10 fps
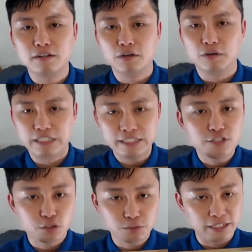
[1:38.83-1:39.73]
有一定
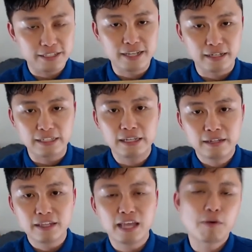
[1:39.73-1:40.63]
程度的影响力，
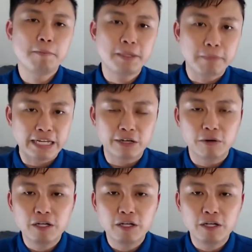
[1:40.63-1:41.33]
但台湾并没有，